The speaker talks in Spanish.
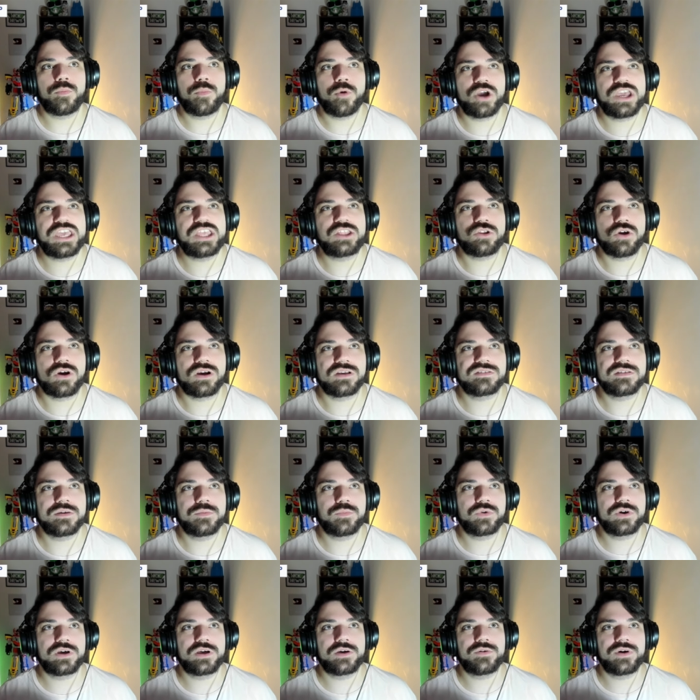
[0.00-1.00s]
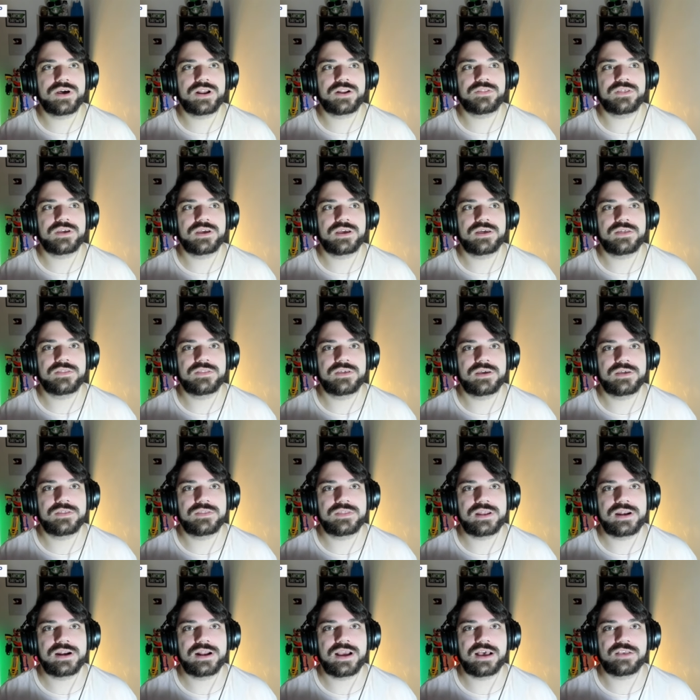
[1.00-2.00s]
poquito que se puede ver
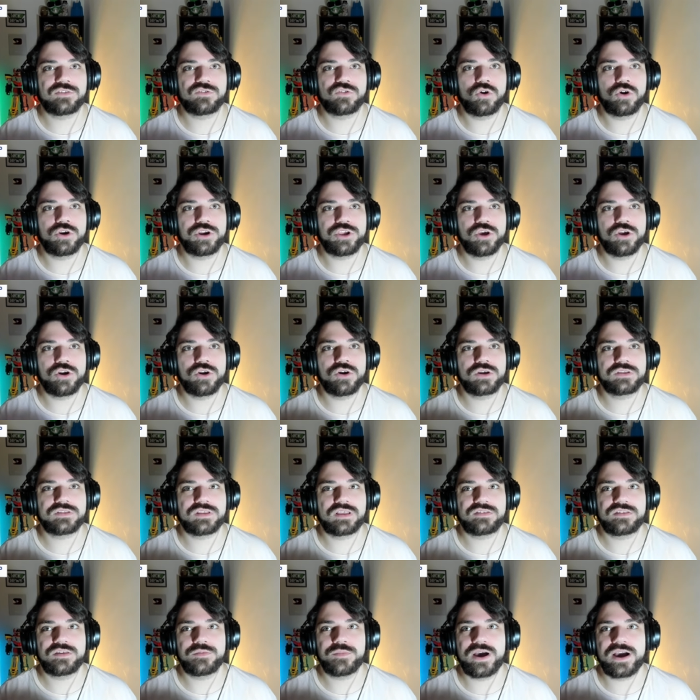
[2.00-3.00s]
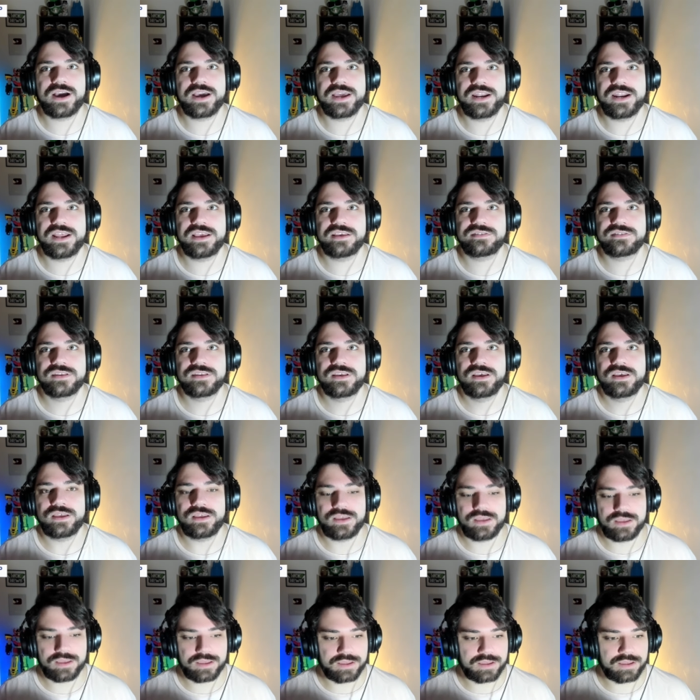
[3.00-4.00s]
del casorio, ¿no? Esas imágenes.
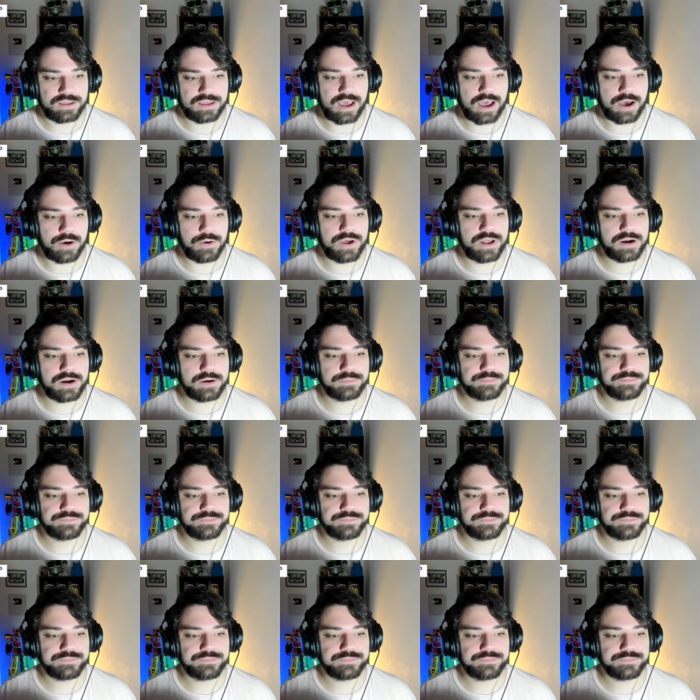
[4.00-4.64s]
Eh, a ver.